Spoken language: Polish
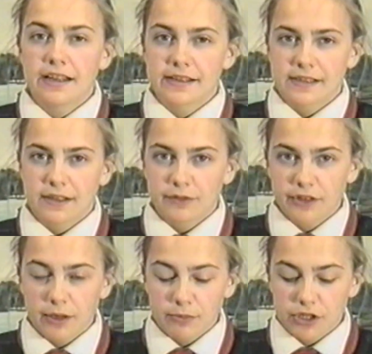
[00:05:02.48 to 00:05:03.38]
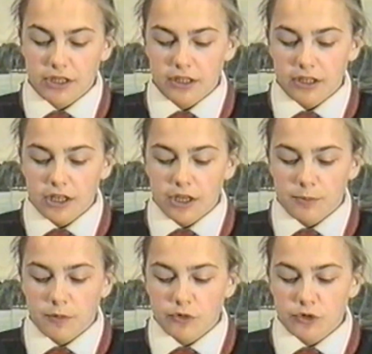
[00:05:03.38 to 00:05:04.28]
Z Galerzen w
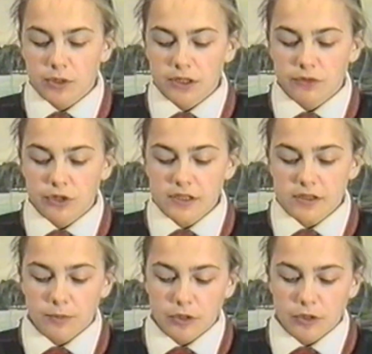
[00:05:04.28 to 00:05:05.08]
Niemczech powróciła